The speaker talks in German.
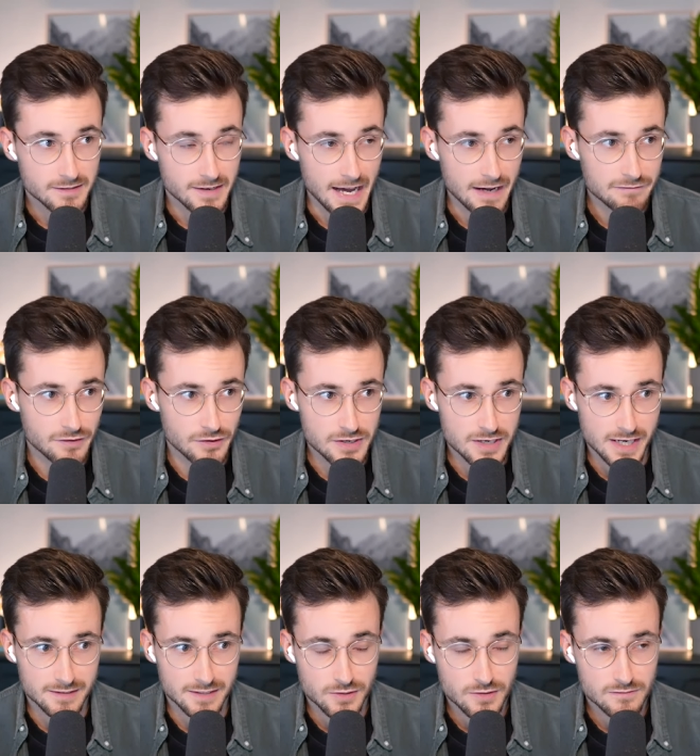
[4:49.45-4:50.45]

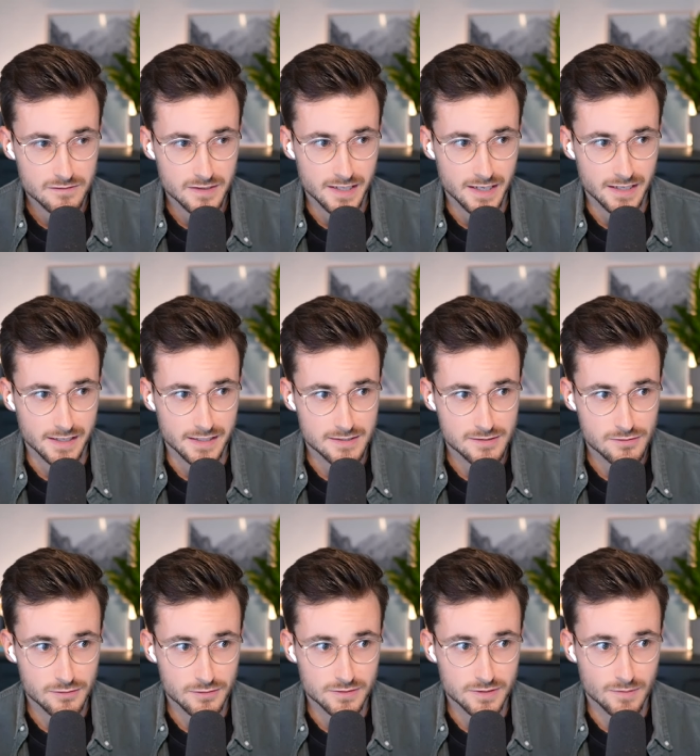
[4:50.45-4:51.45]
Nachfolgern, den künftigen
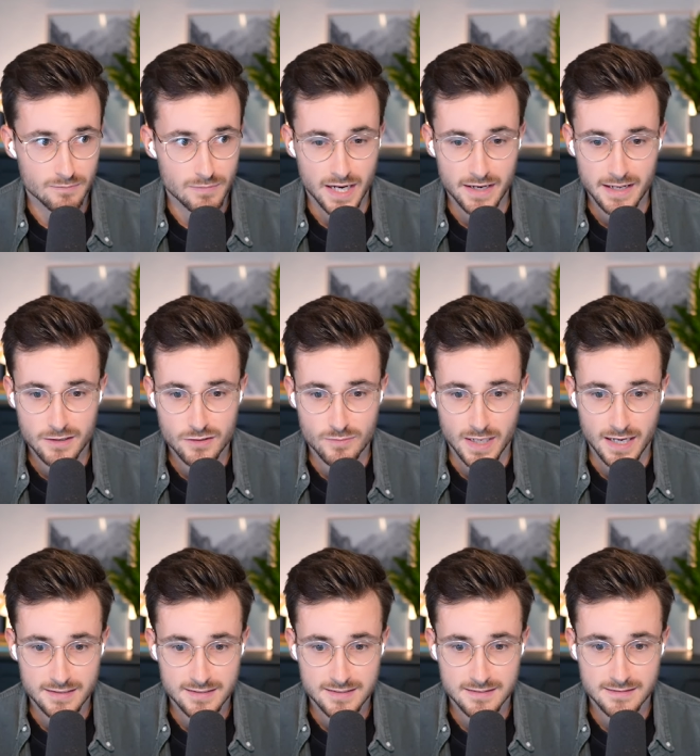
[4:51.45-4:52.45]
Generationen einen Planeten
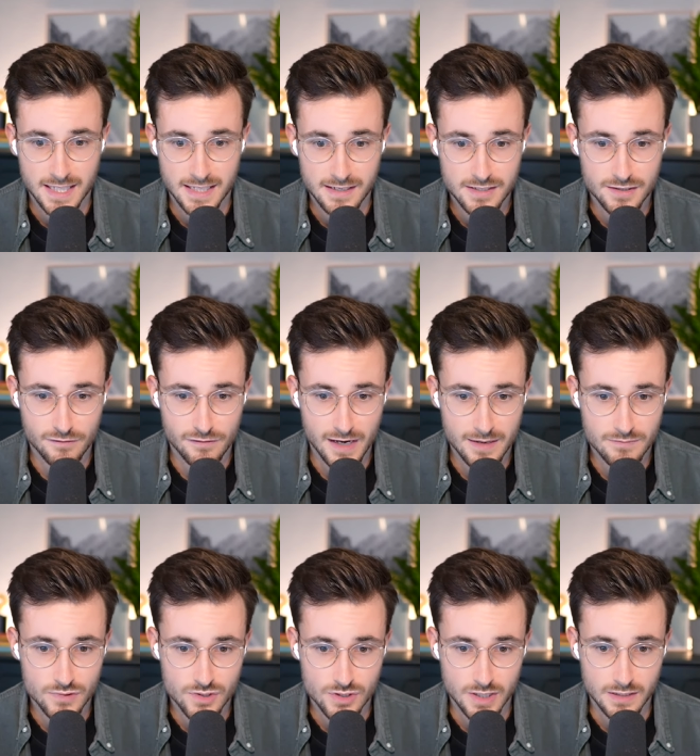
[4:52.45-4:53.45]
überlassen, der nicht in
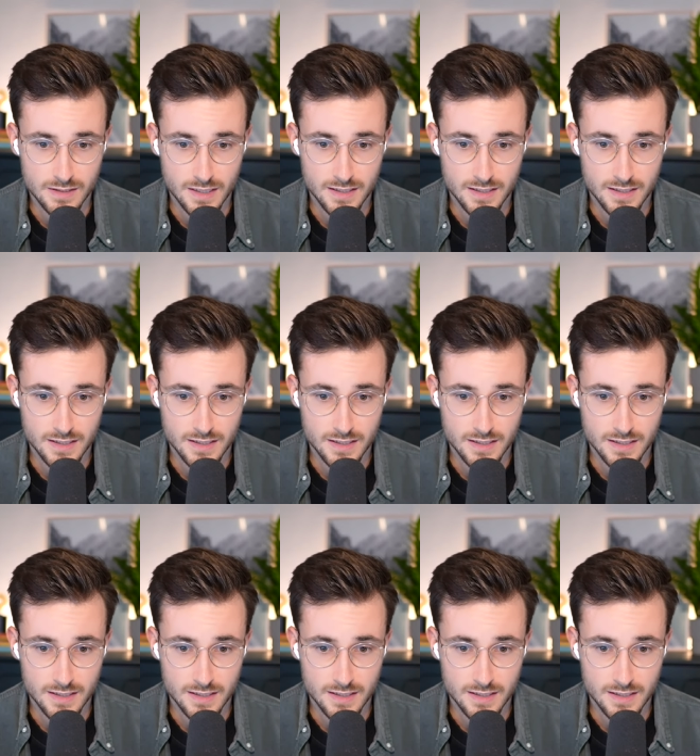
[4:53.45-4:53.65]
Flammen steht.